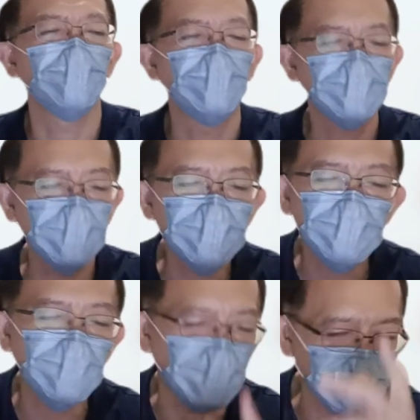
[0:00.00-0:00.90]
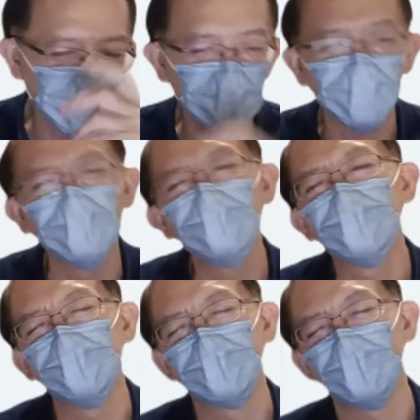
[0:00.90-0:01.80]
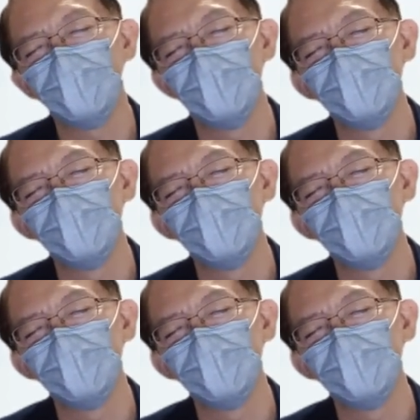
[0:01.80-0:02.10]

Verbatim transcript: 他这一次考试就一定可以考满